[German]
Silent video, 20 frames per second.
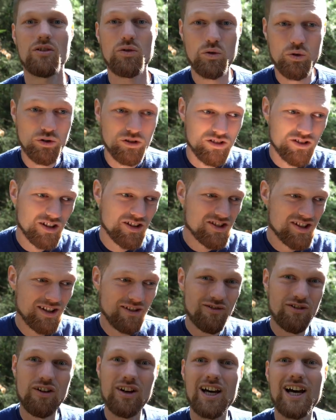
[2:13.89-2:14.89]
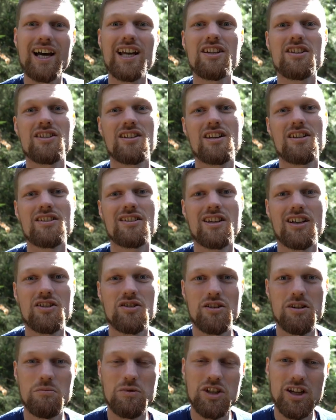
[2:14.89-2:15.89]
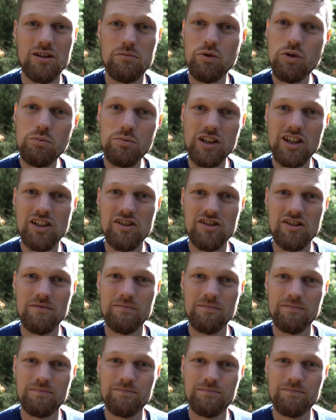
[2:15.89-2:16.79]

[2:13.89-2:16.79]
und sinnvoll einsetzt, kannst du damit deine Blumen gießen.